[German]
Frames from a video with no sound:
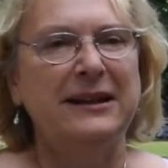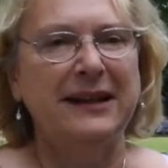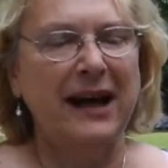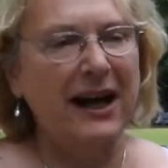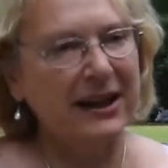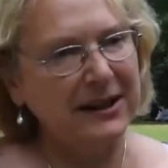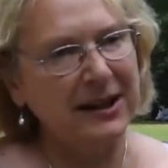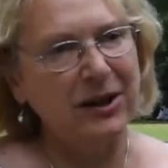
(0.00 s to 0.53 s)

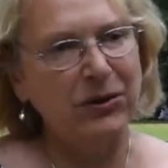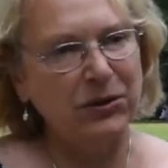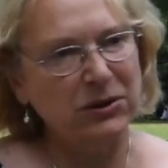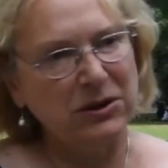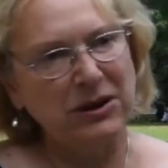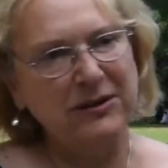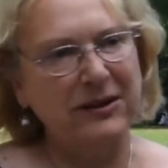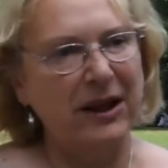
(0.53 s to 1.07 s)
der
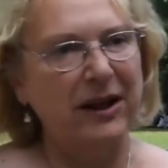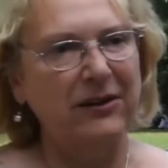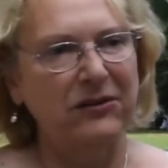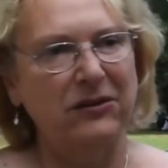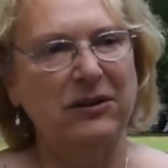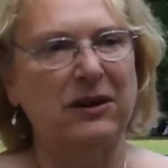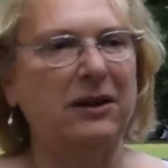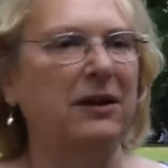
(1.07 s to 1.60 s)
Annäherung dieser
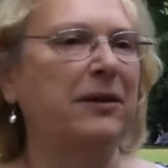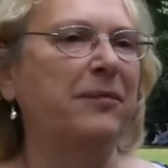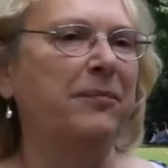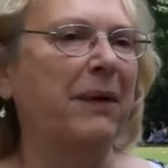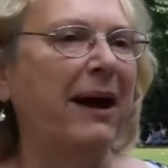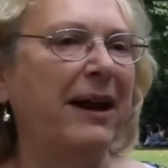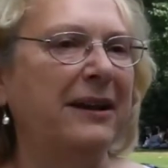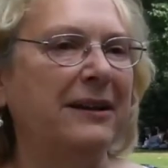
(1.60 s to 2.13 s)
äh,
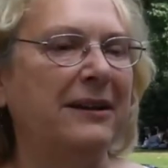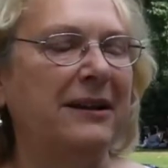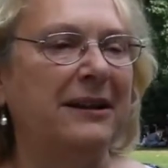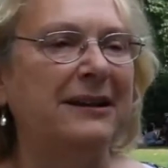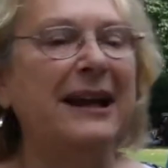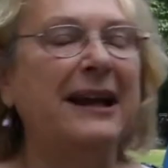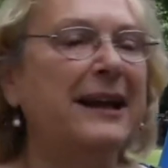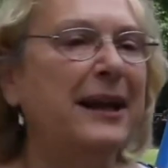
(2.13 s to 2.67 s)
beiden
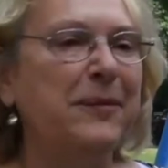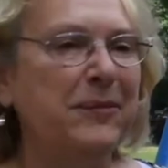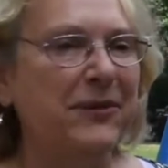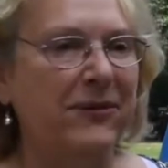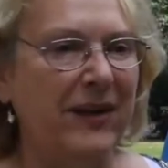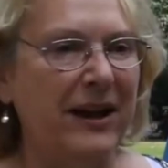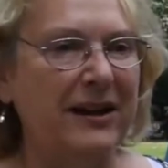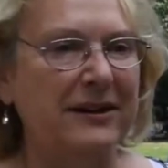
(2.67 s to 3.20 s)
der
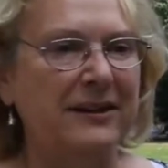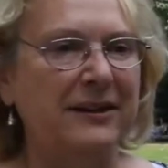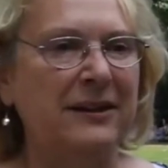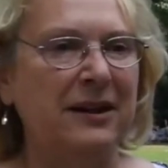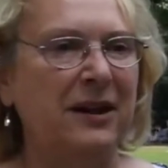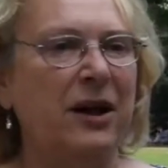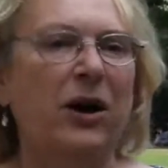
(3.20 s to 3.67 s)
Lebenswelten.